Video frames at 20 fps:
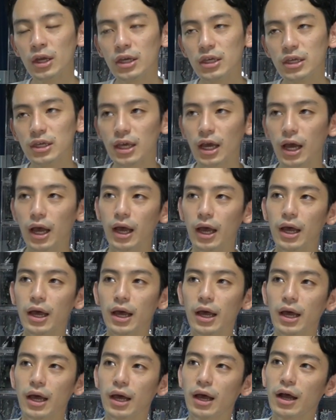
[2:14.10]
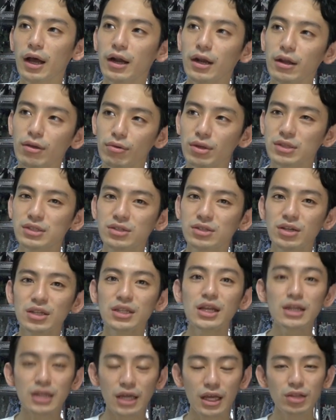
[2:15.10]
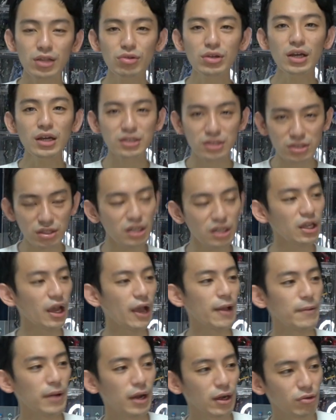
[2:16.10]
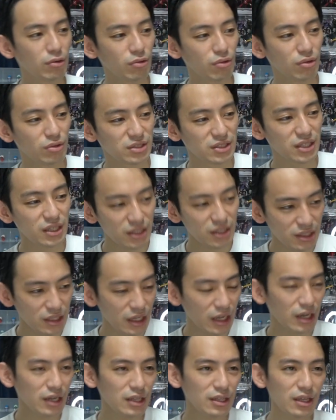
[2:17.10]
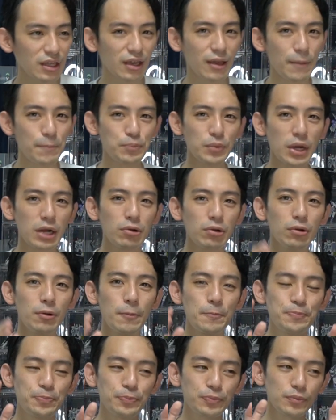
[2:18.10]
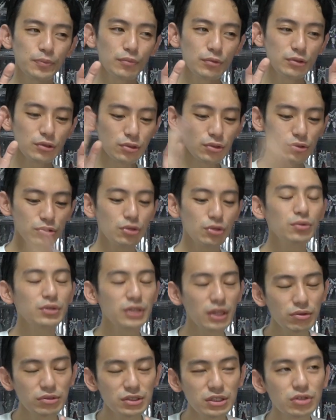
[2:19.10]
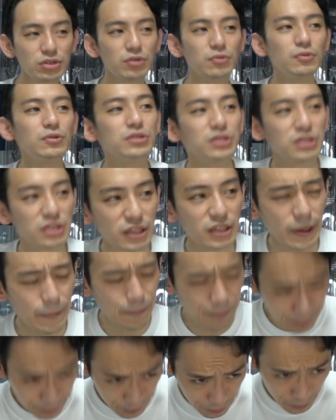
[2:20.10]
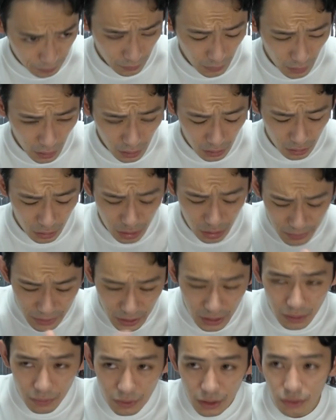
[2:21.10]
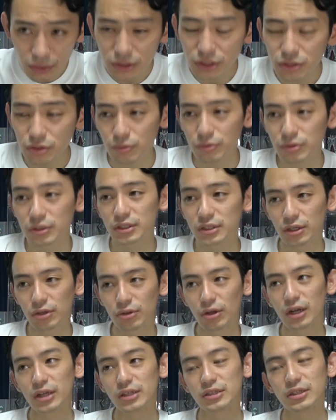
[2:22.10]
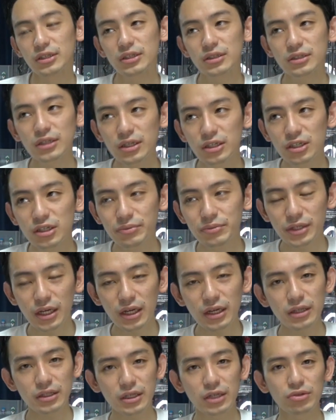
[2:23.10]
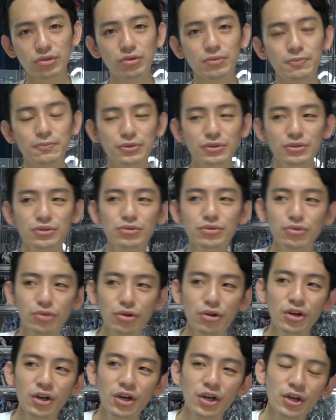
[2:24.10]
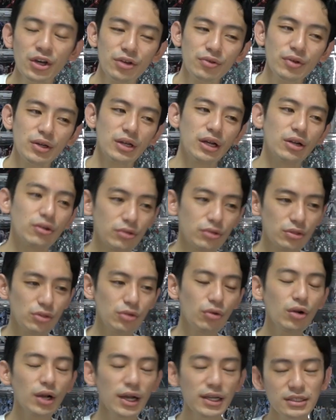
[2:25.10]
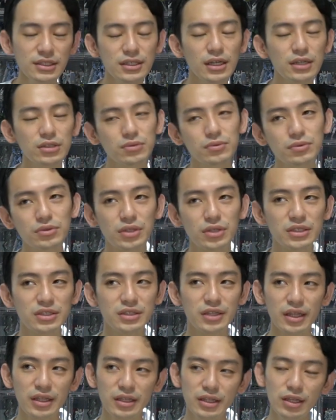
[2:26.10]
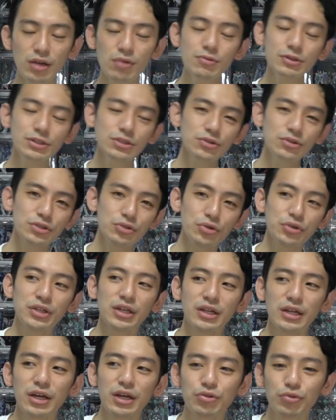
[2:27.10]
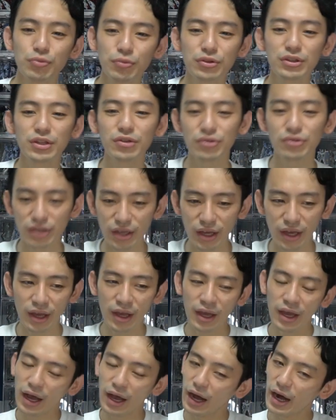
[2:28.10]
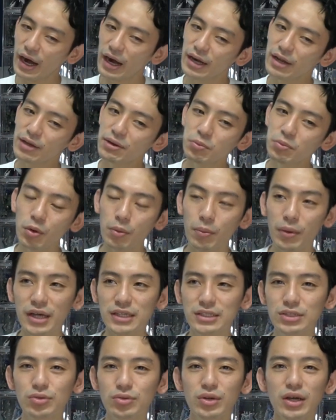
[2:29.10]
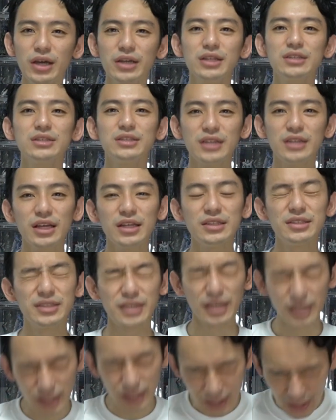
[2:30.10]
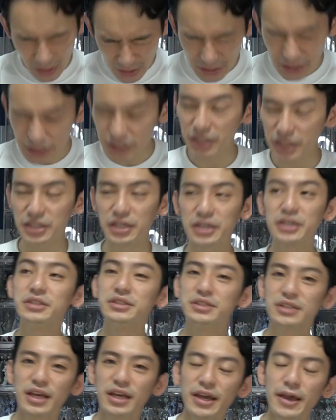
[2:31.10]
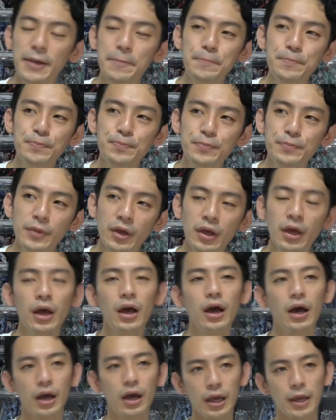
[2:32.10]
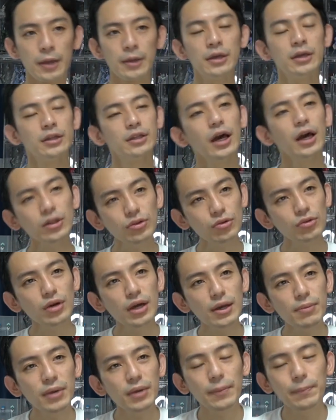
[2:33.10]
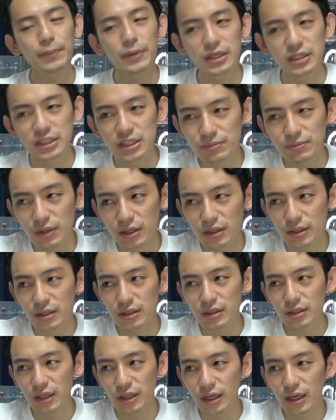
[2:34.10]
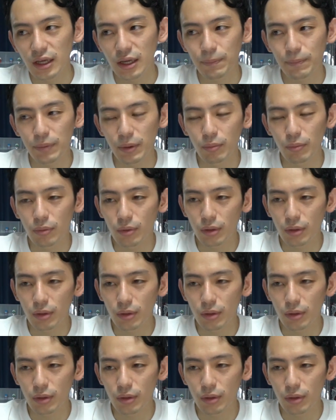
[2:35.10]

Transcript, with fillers: いやーあれは作りたいね。とにかく作りたい。あの絶対あれねあのもちろん塗装も楽しいと思うし、組み立ても楽しいと思うんですけど、あれ絶対組み上げた後の分度度、いわゆるあの動かして遊ぶのが絶対面白い商品だなと思ったので、あれはもうマスト買いですね。絶対手に入れたいですね。はい、であとはまあやっぱ一番ねやっぱ